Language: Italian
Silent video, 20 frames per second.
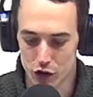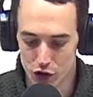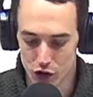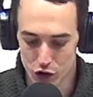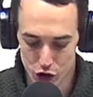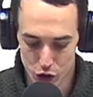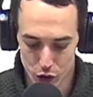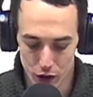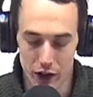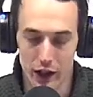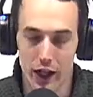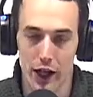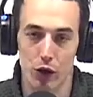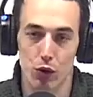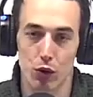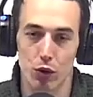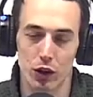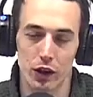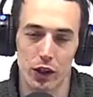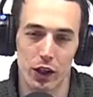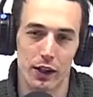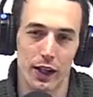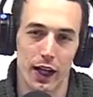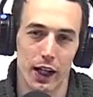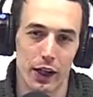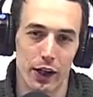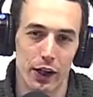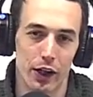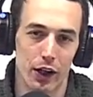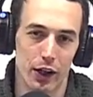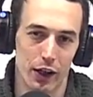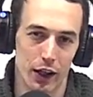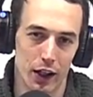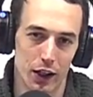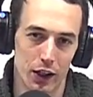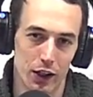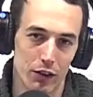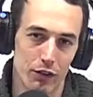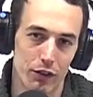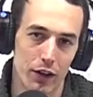ci dovete dare tutti i dettagli
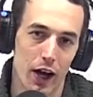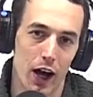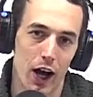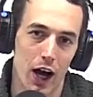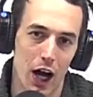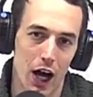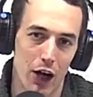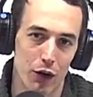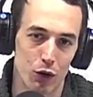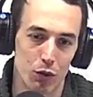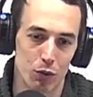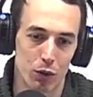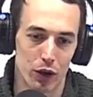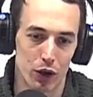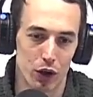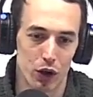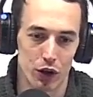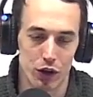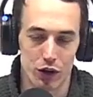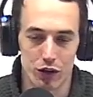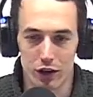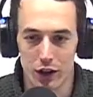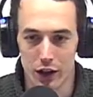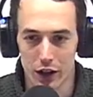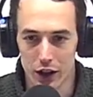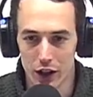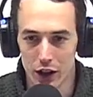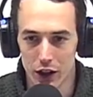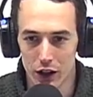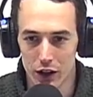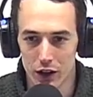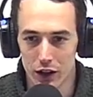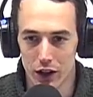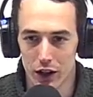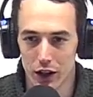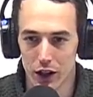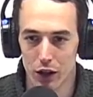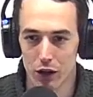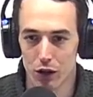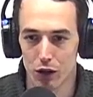relativi a numero di
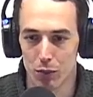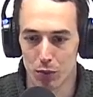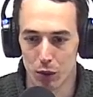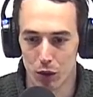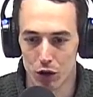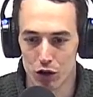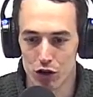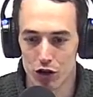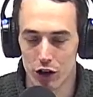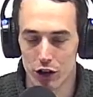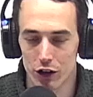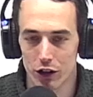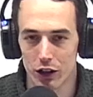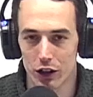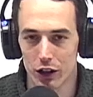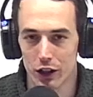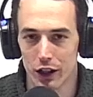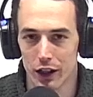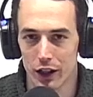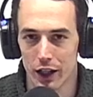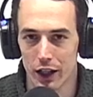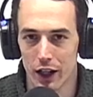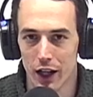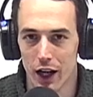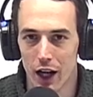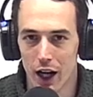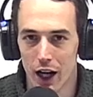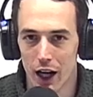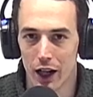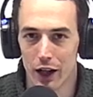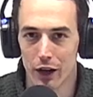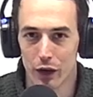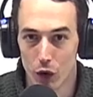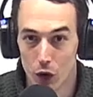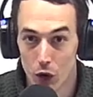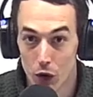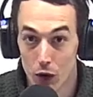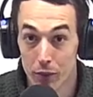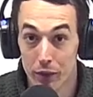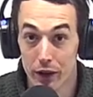iscritti, tipologia di, del canale,
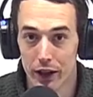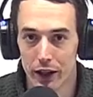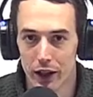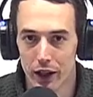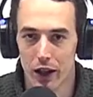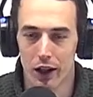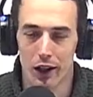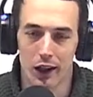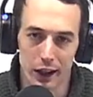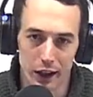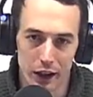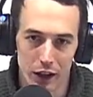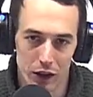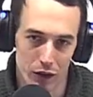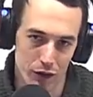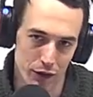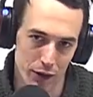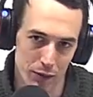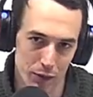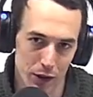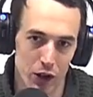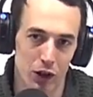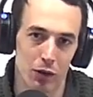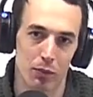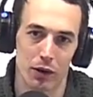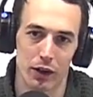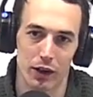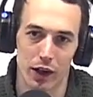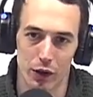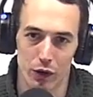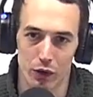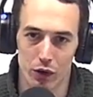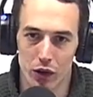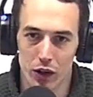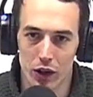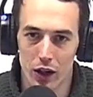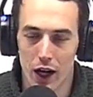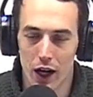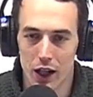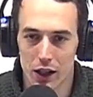nome, link ovviamente per dare
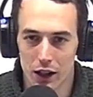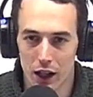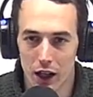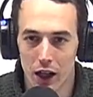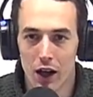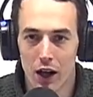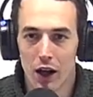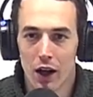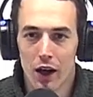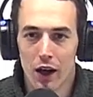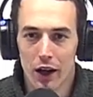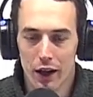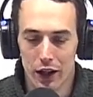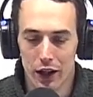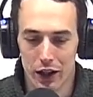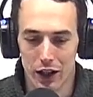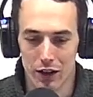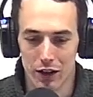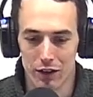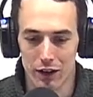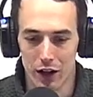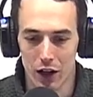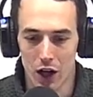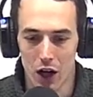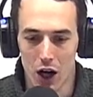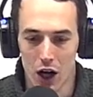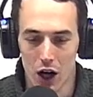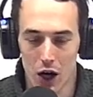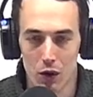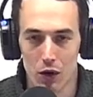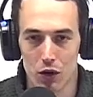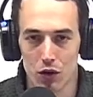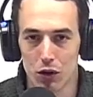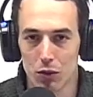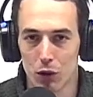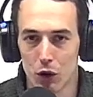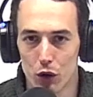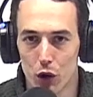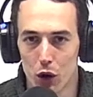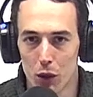un'occhiata e grazie a questo
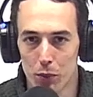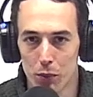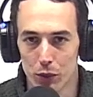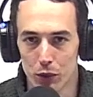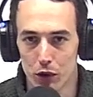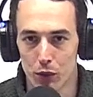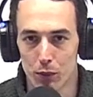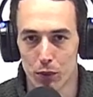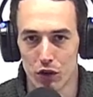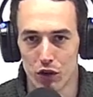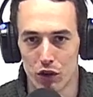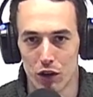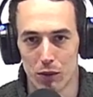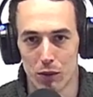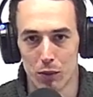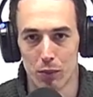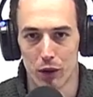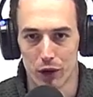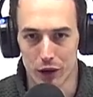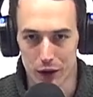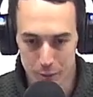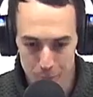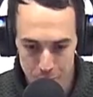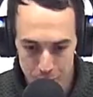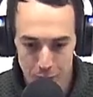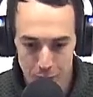modulo appunto possiamo poi